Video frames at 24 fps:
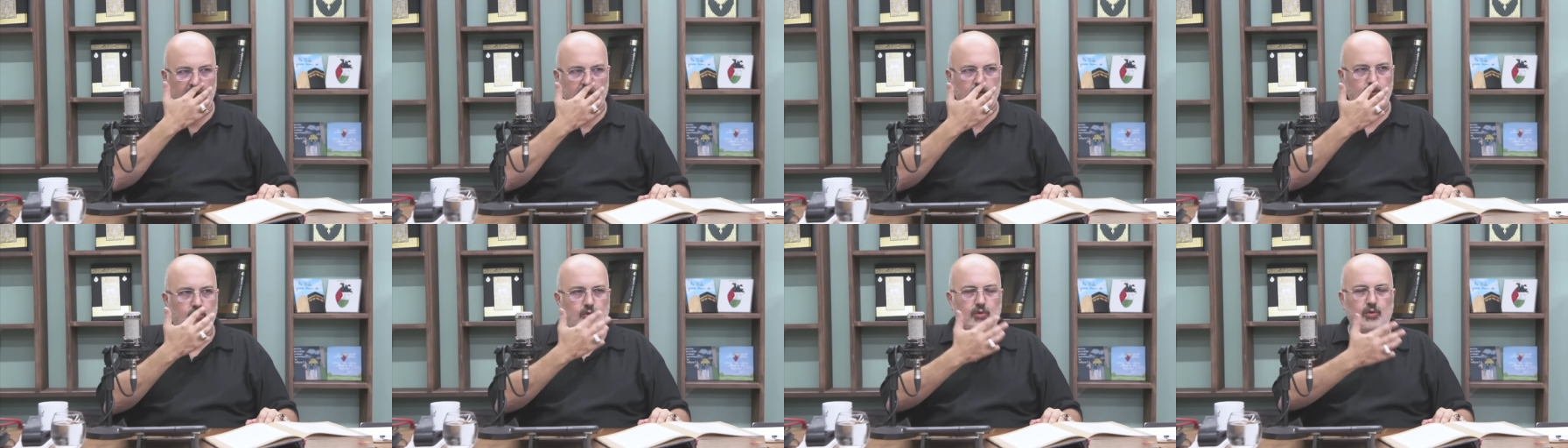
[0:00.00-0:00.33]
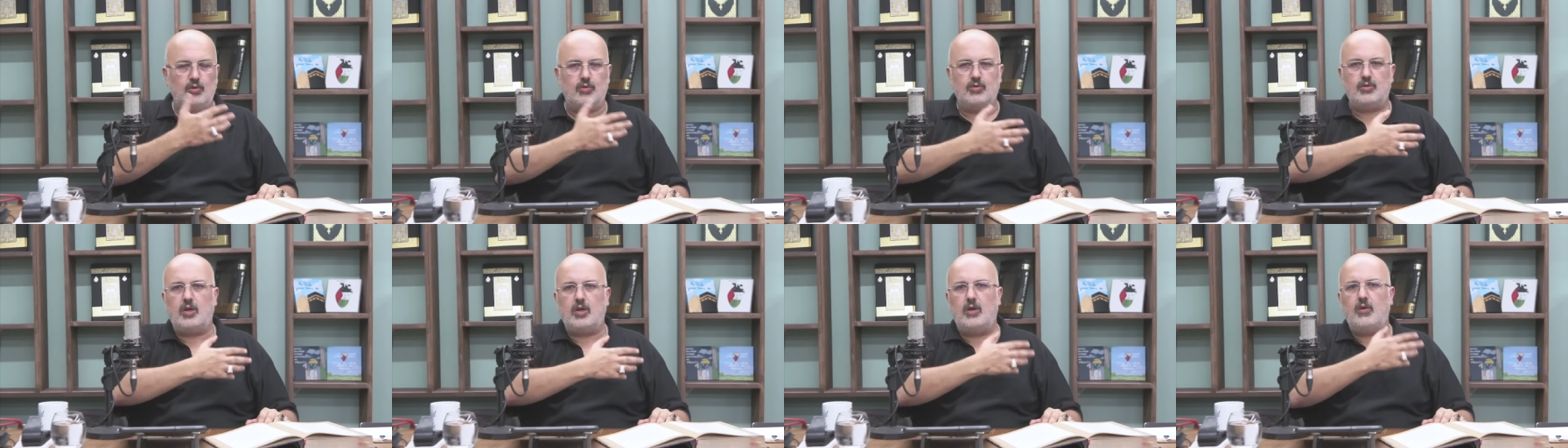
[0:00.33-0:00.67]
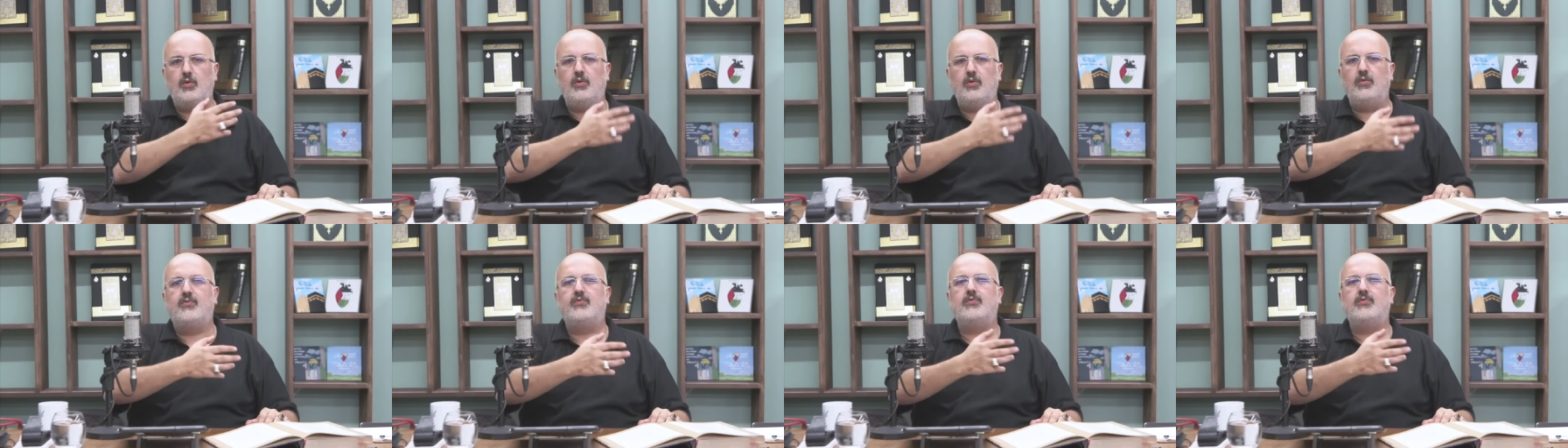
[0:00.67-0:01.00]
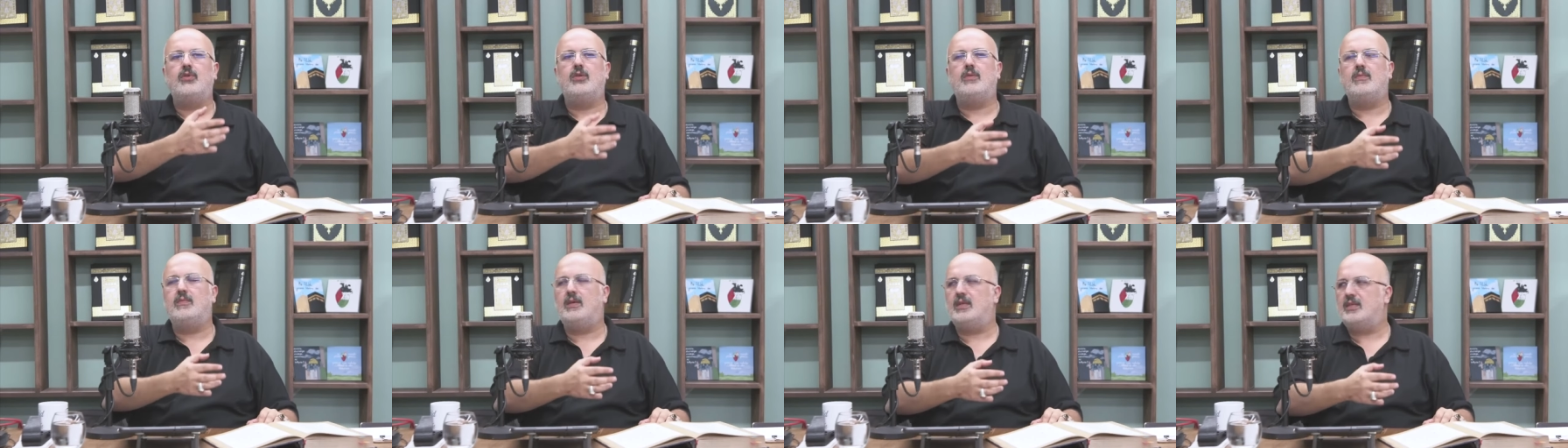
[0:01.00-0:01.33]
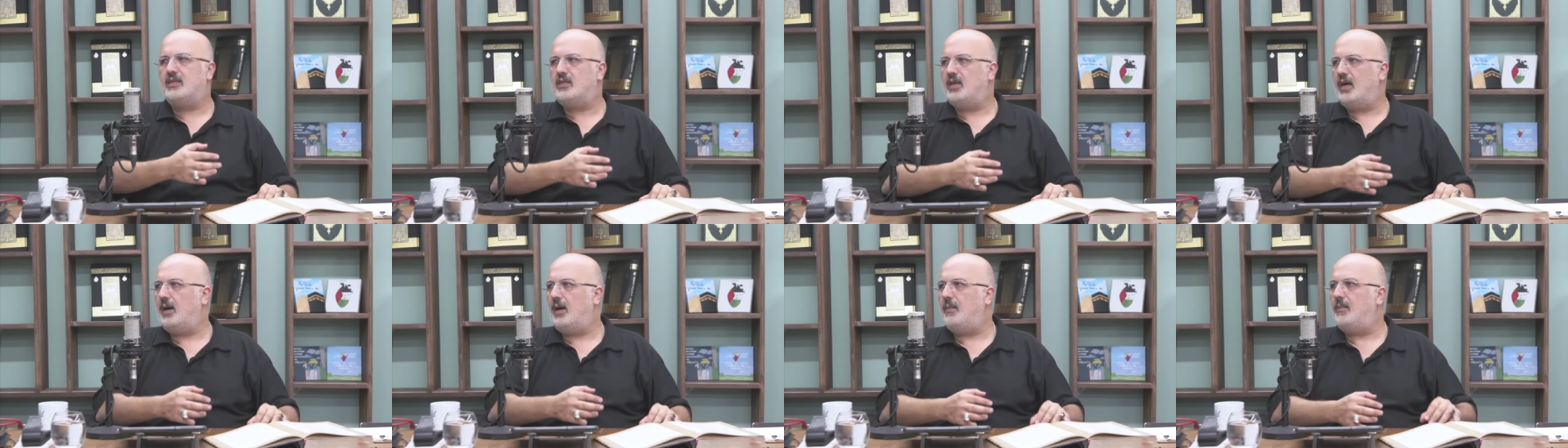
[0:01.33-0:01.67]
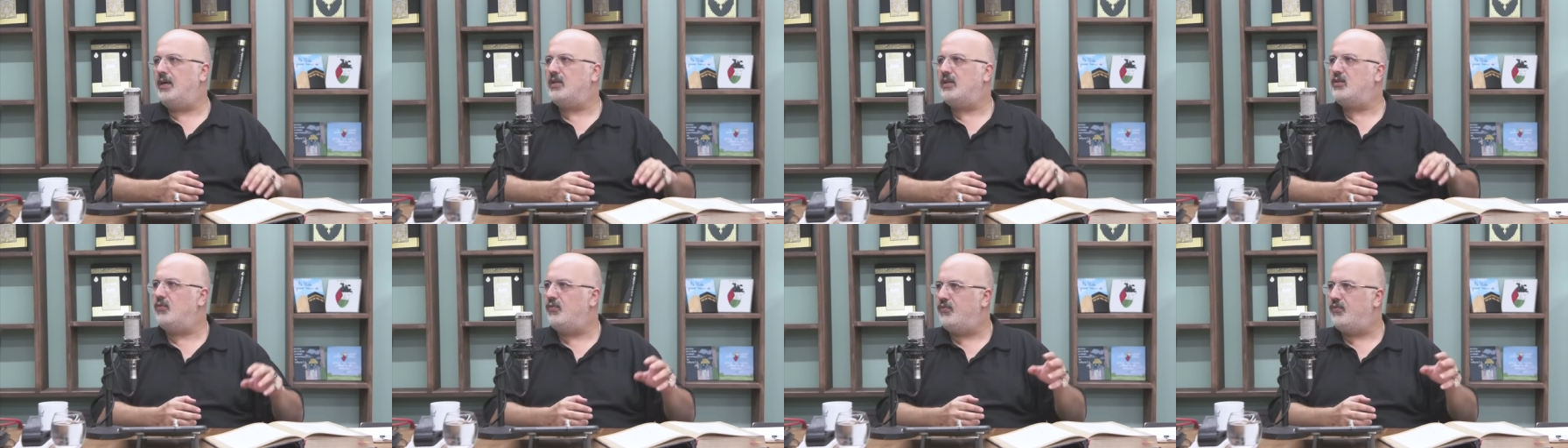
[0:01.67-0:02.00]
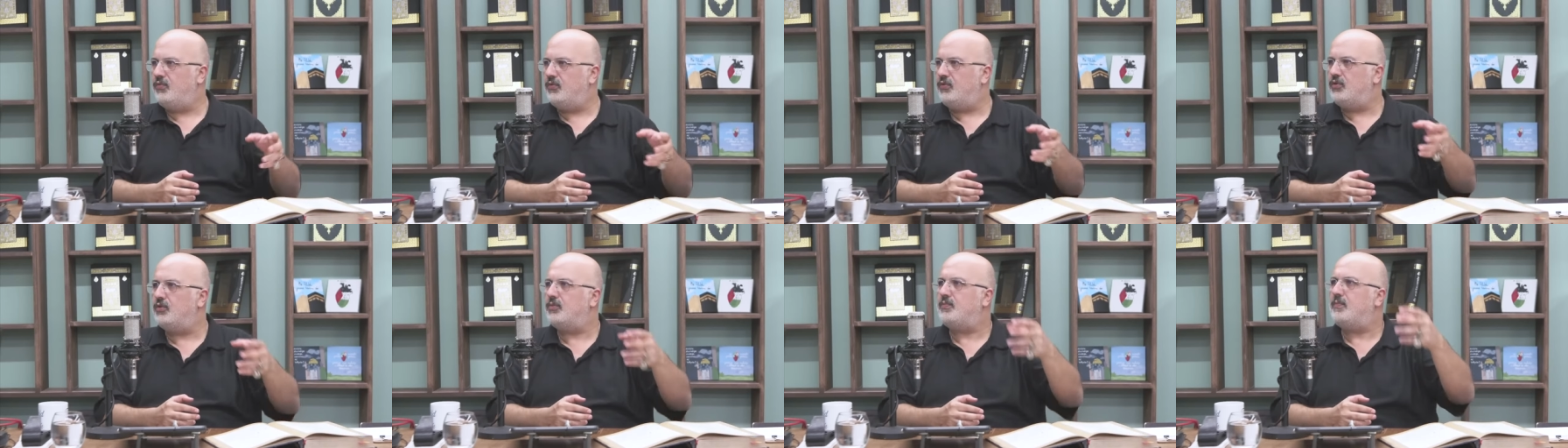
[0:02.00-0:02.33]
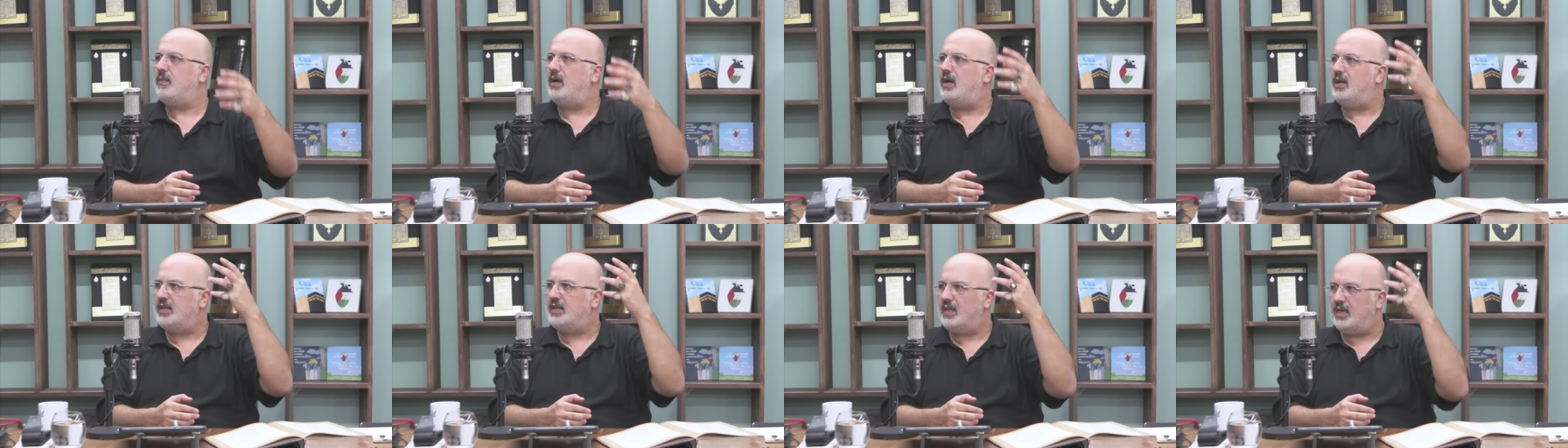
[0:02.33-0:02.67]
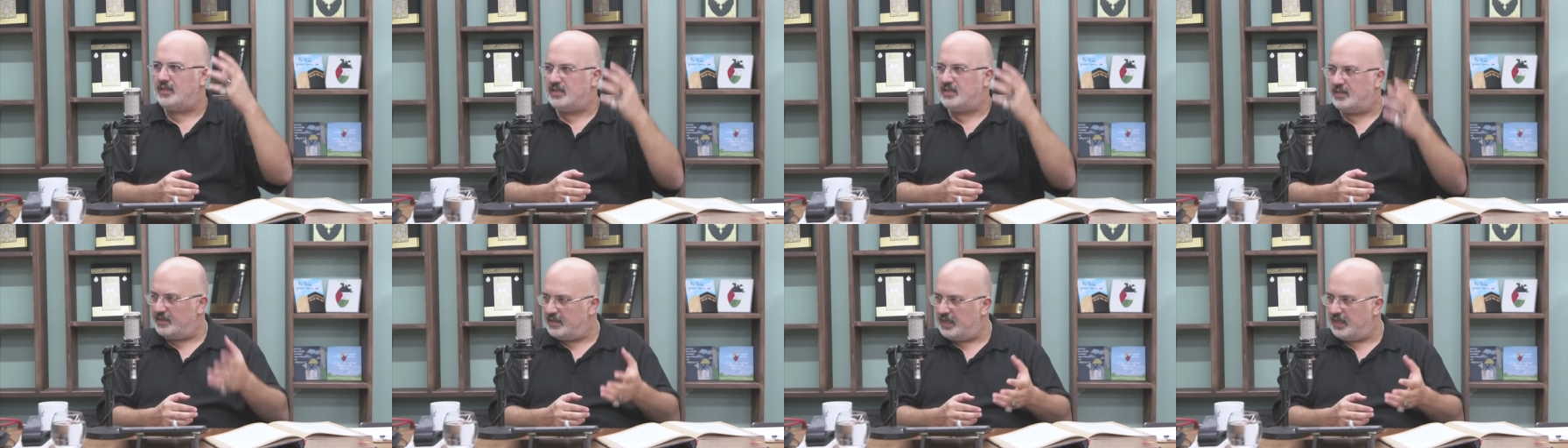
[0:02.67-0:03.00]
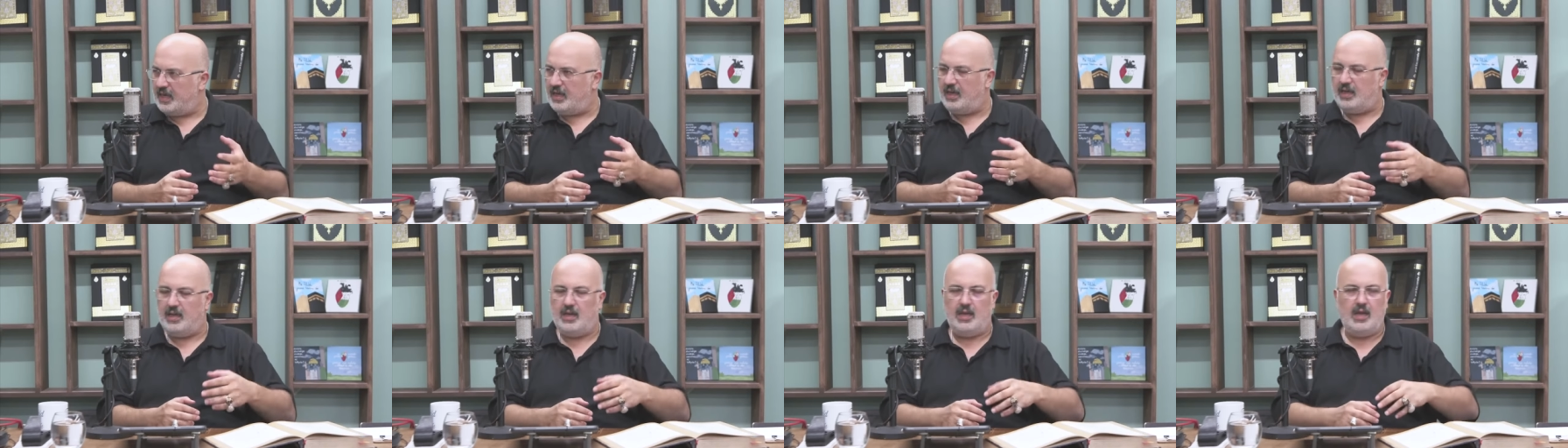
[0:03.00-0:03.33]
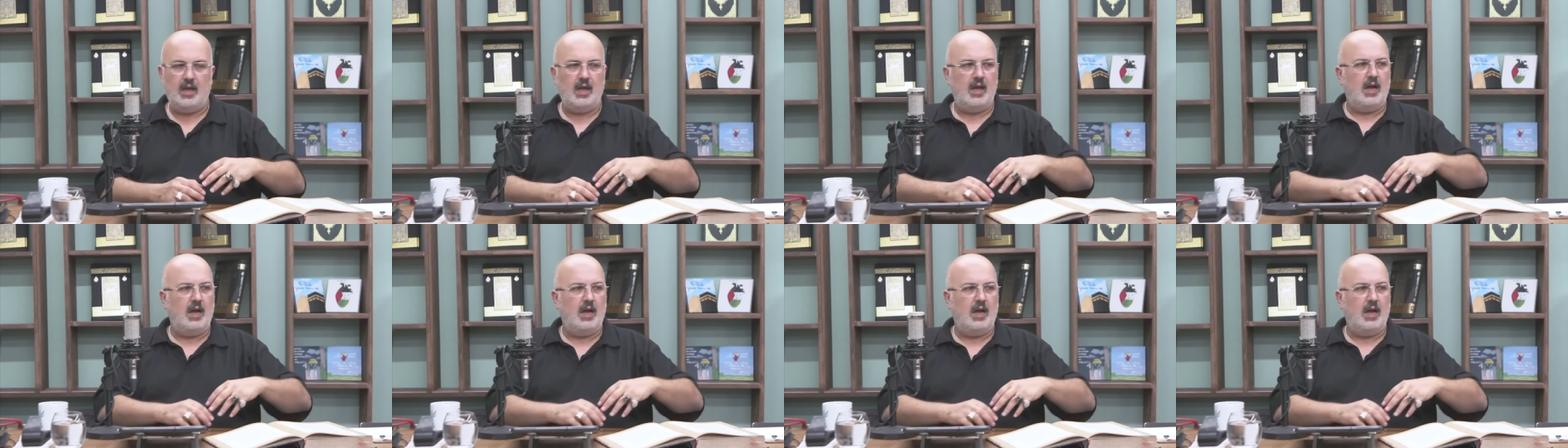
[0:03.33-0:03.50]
Sura üfürülmesi aman üfürük manası değil.